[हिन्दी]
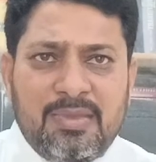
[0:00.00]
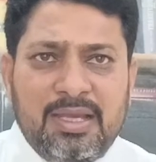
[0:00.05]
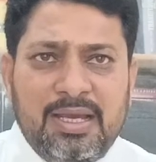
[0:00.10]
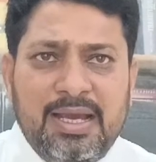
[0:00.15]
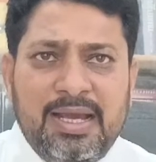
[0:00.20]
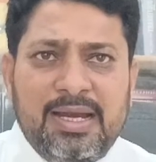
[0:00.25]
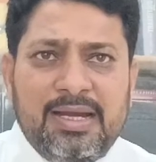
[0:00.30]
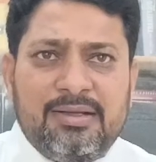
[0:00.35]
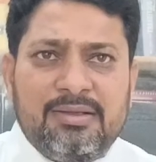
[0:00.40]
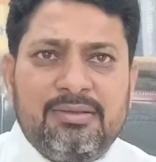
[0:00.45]

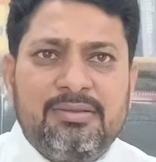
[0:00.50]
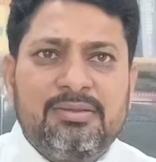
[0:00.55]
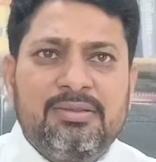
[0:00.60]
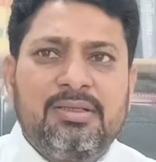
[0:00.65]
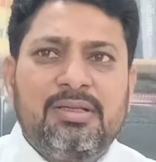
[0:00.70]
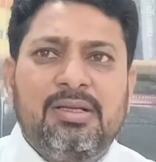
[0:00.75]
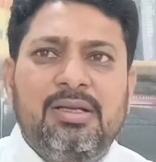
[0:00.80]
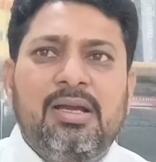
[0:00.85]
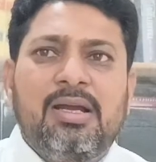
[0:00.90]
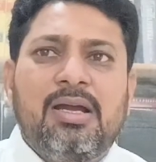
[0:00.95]
एंड
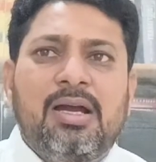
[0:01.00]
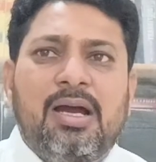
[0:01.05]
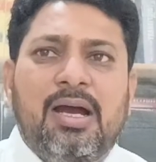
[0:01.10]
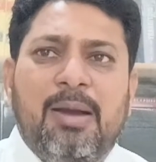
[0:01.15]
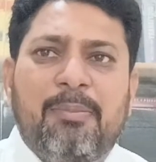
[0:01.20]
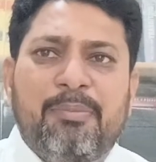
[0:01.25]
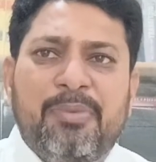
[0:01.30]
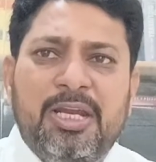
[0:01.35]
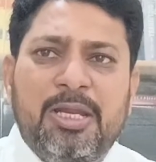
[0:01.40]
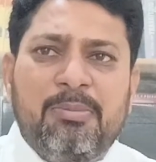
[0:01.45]

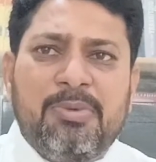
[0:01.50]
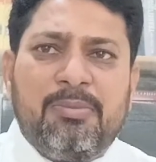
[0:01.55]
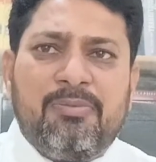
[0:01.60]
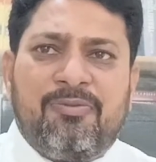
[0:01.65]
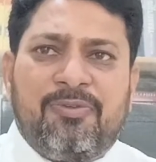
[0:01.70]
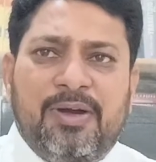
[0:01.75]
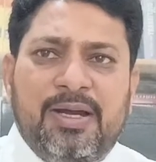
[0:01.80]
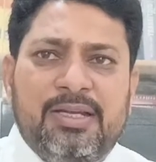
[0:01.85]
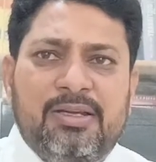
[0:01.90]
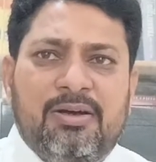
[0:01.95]
अ मिनिमम
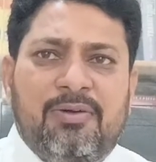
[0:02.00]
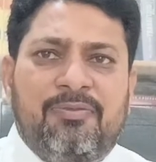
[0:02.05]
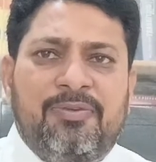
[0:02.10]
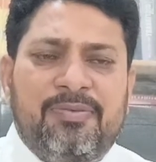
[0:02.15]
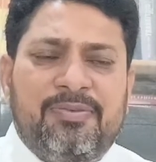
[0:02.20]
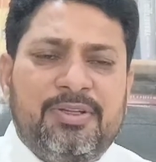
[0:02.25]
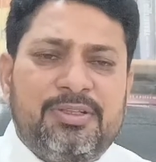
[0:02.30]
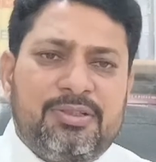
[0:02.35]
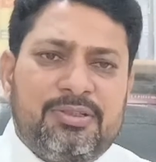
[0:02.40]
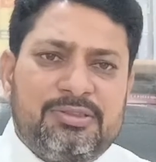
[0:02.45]
फ़ाइन ऑफ
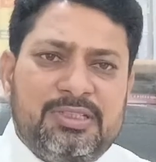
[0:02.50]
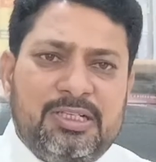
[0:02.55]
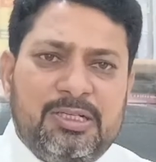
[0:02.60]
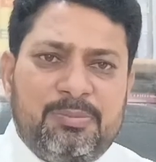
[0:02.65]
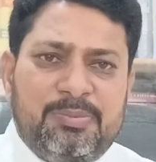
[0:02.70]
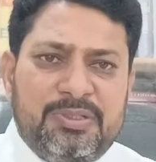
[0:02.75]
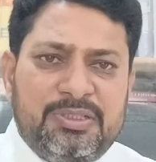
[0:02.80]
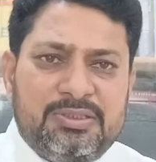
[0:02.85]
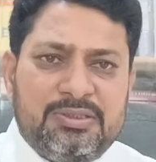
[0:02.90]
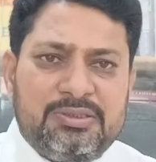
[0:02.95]
फिफ्टी थाउजेंड
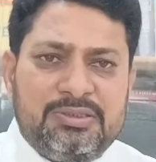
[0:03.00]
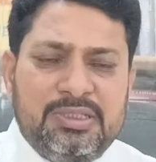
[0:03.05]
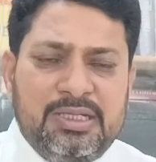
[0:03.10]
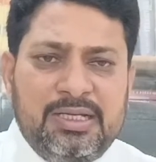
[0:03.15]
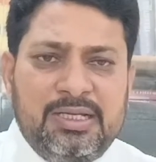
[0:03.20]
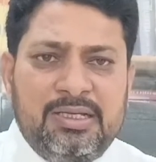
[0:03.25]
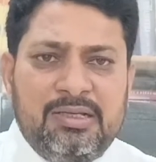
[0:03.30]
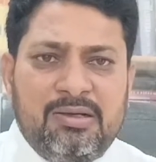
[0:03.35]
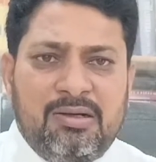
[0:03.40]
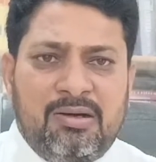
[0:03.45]
रुपीज़
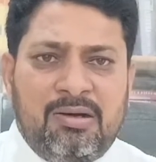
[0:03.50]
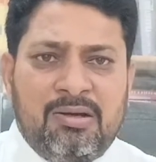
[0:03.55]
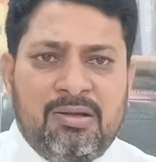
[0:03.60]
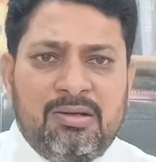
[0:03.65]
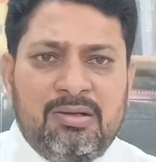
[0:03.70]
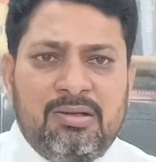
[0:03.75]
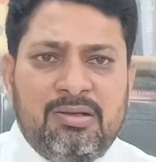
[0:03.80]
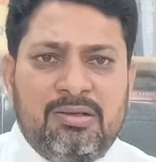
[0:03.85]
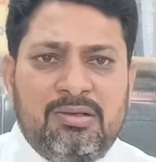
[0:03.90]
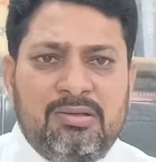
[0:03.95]
यानी और